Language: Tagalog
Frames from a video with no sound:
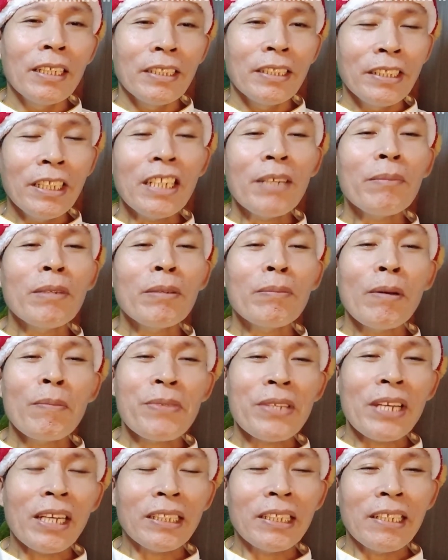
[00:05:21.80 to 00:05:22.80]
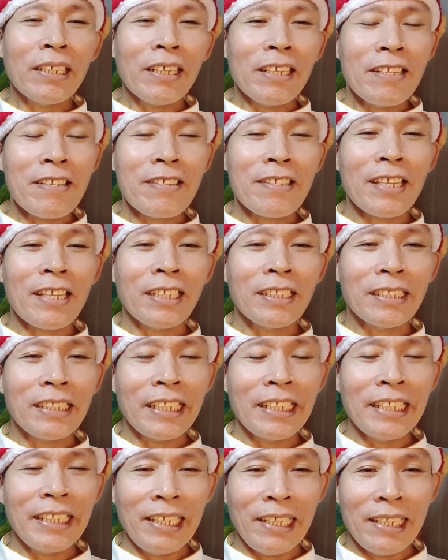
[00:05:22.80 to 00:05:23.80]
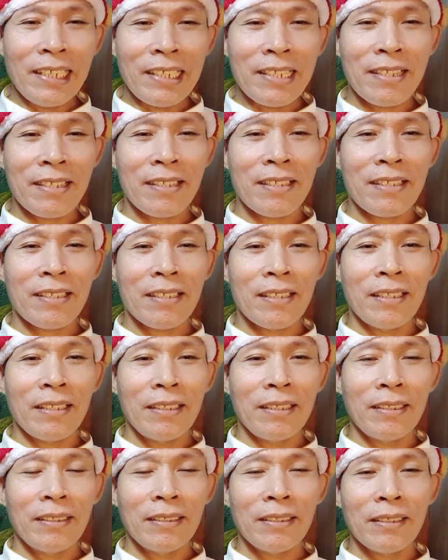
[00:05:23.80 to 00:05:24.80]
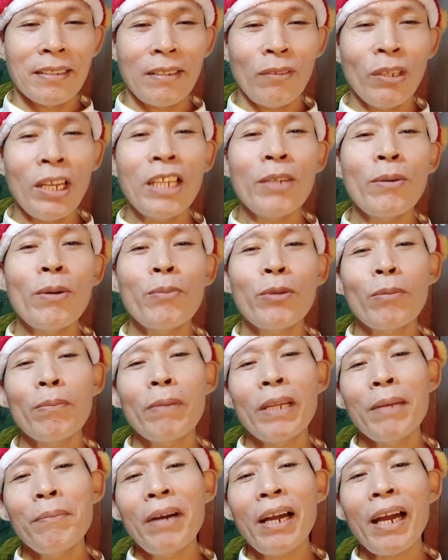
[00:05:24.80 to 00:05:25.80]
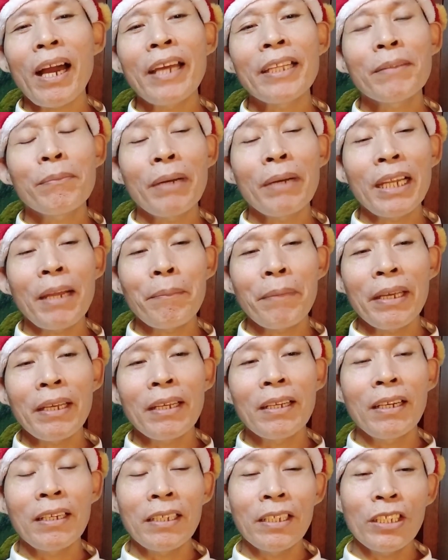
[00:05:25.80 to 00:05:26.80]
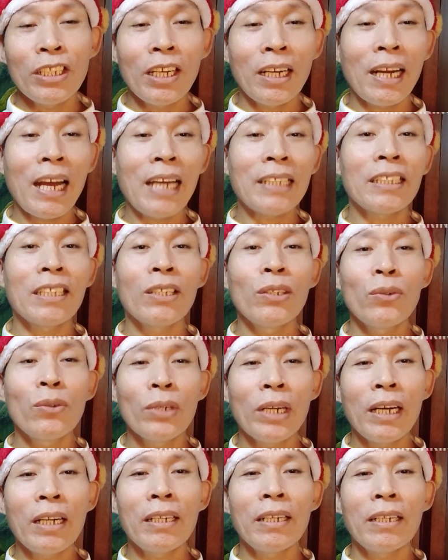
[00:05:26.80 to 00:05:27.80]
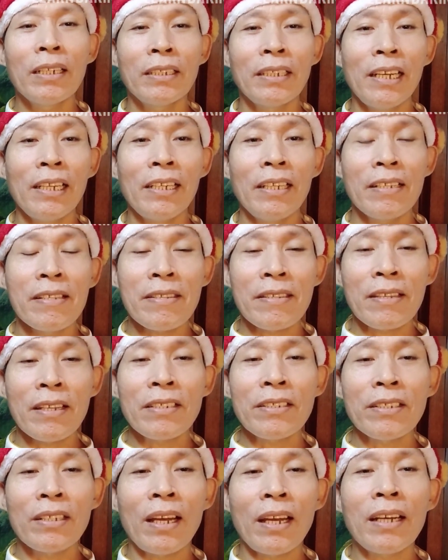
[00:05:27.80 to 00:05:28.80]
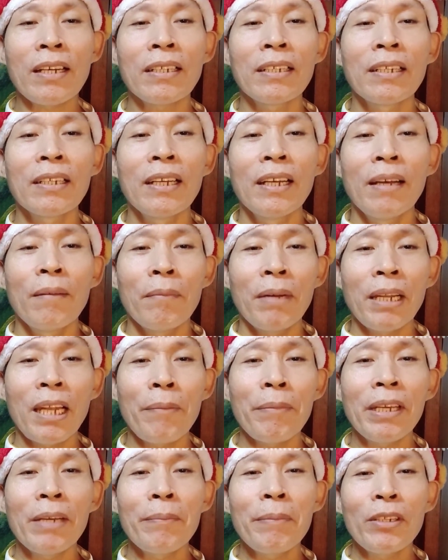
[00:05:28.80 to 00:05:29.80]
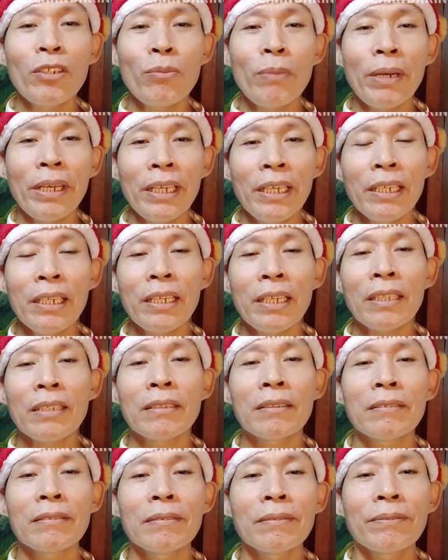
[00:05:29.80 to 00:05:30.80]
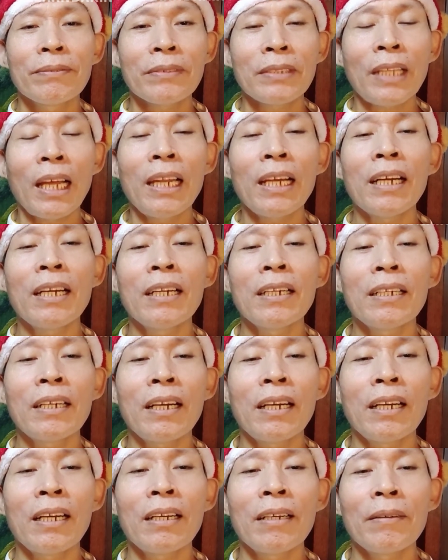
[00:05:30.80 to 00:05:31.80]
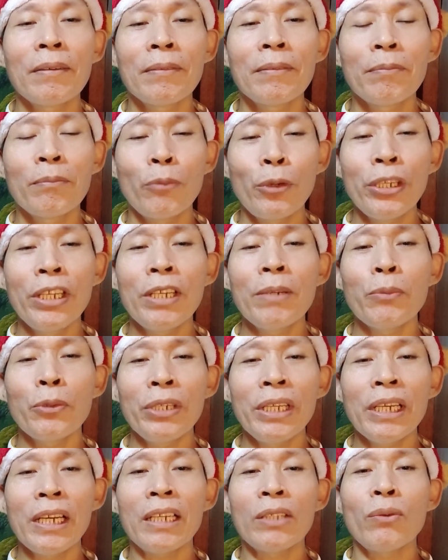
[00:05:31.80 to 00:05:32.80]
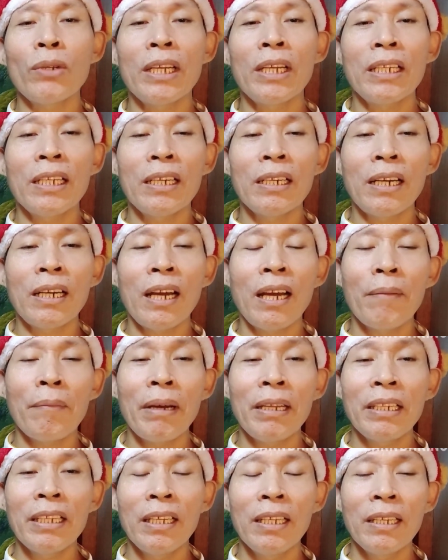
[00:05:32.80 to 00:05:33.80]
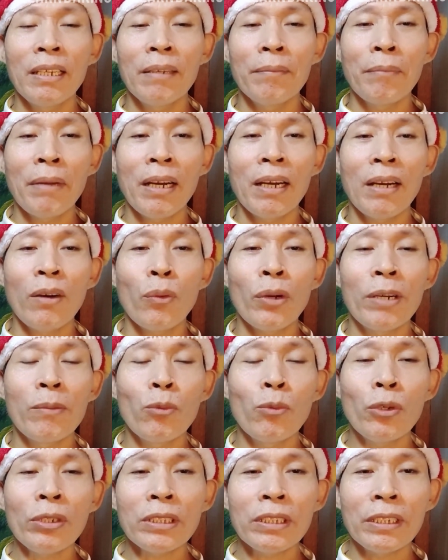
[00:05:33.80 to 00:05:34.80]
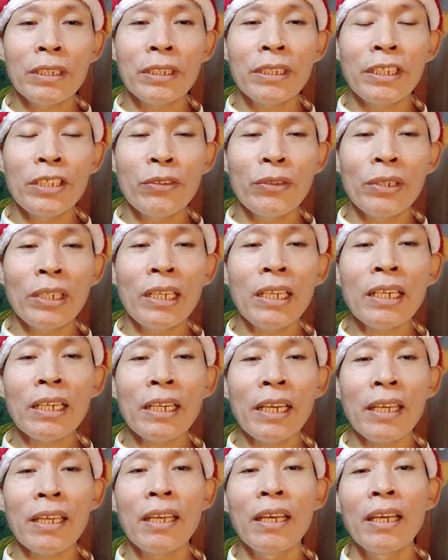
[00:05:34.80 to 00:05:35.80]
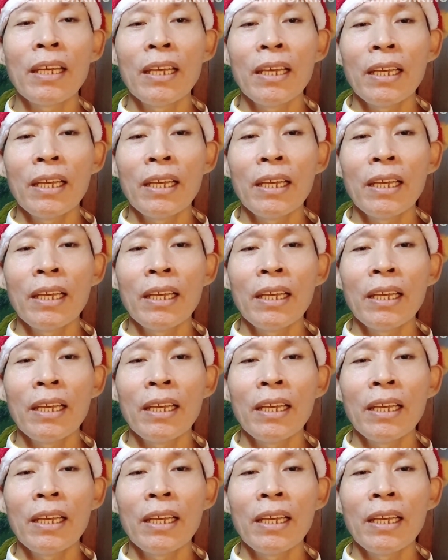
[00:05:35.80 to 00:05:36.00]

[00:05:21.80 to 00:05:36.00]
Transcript: Diyan naman ma'am sa ating instant yeast. Wala namang problema kahit malamig ang, inyong ating lugar dahil instant siya. Malamig man o mainit, talagang uh, pwedeng pwede kahit wala nang uh, mali, ma warm water na inyong ilalagay